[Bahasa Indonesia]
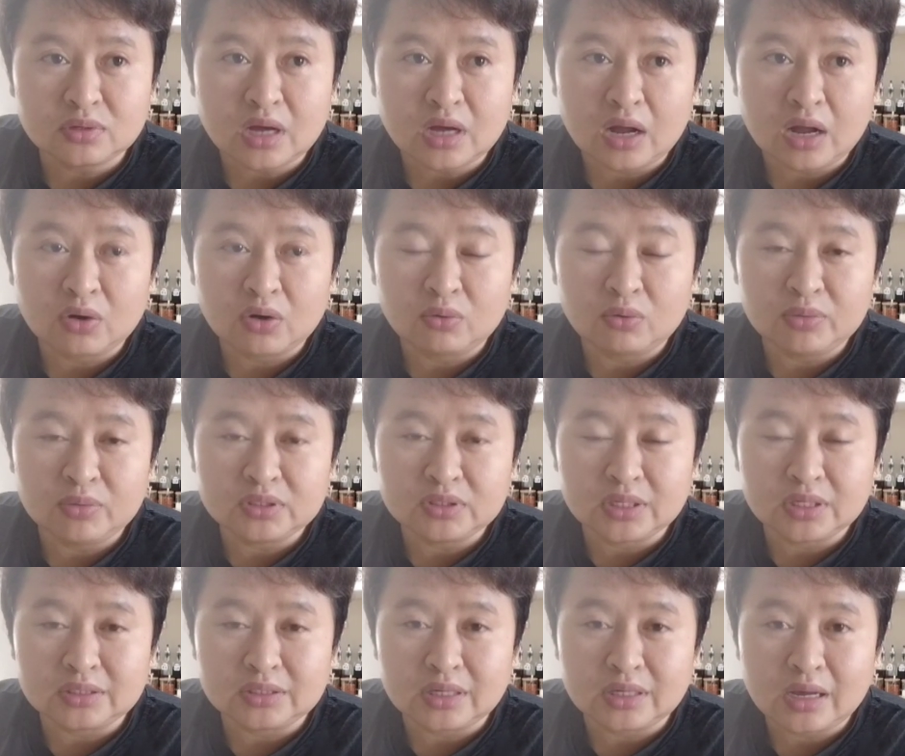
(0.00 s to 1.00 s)
Kalau
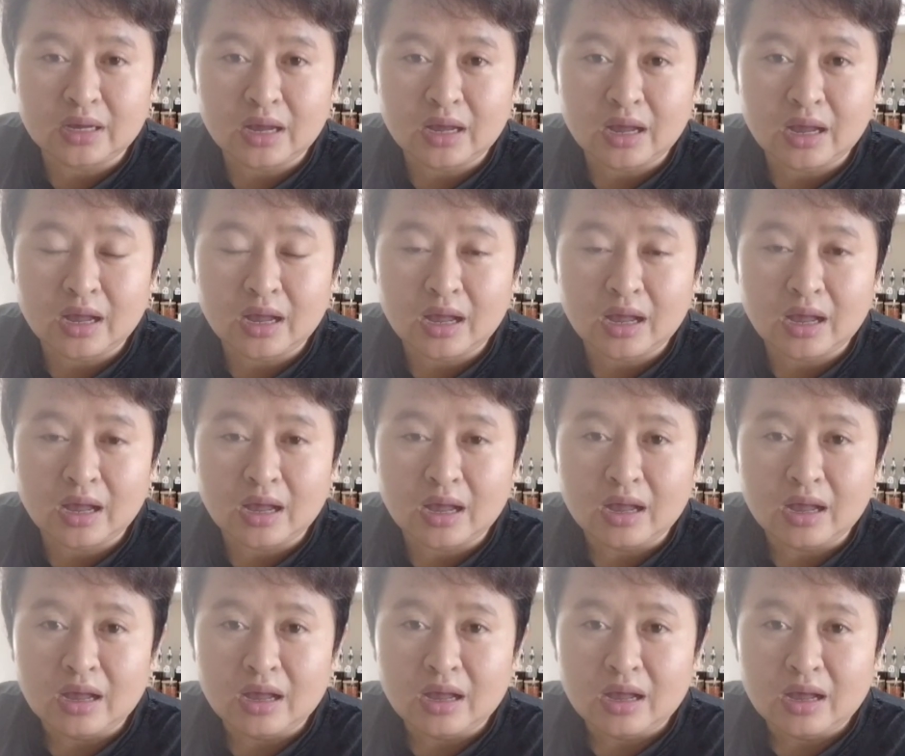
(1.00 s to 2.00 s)
misalnya
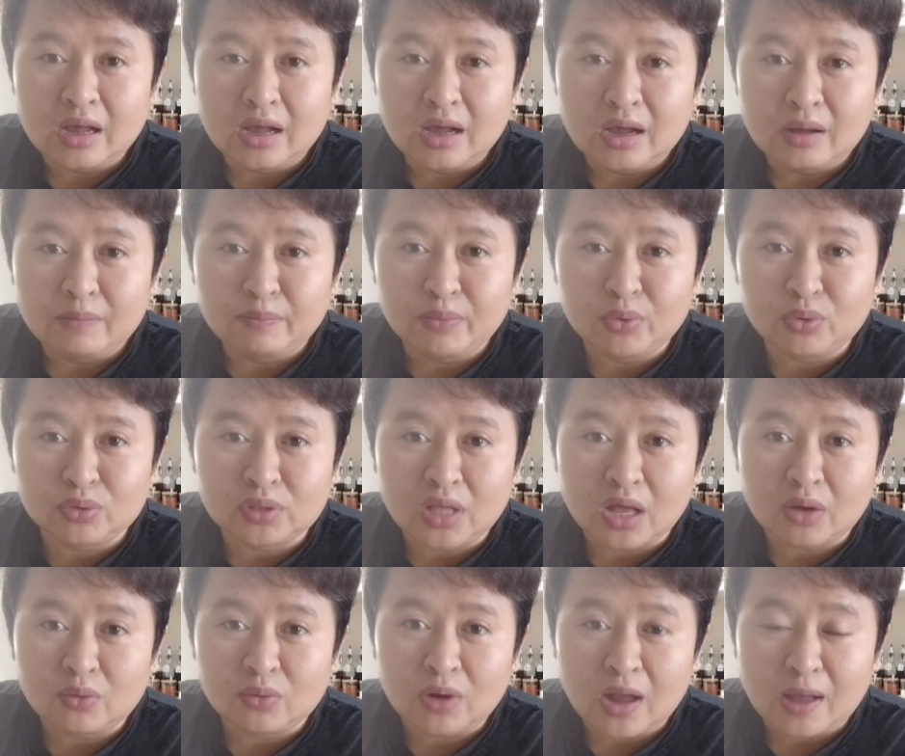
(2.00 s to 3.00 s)
perut
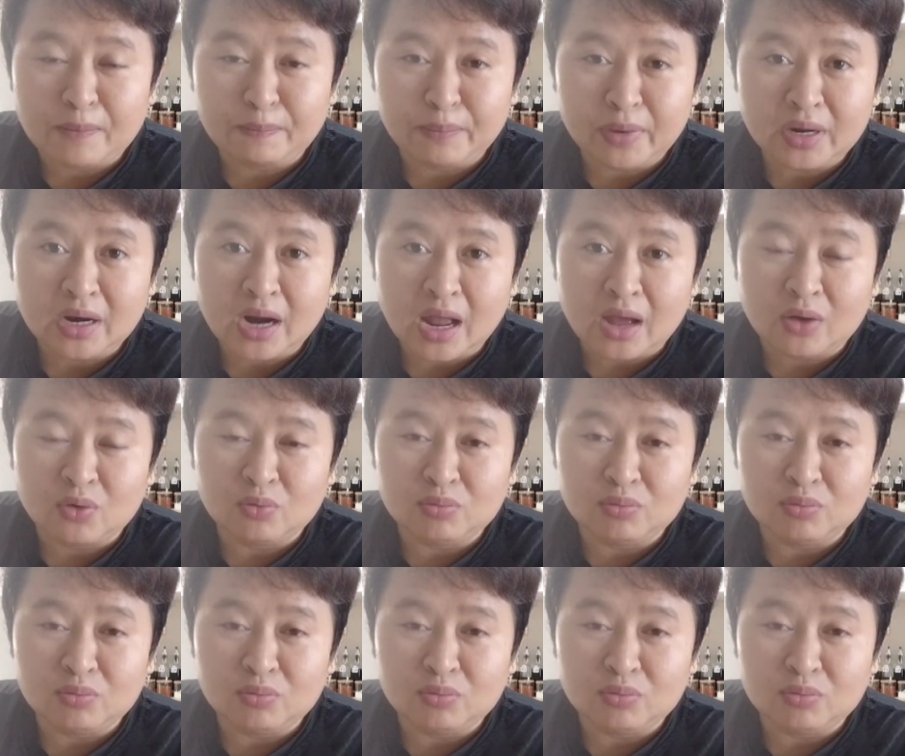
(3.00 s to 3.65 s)
aku lapar,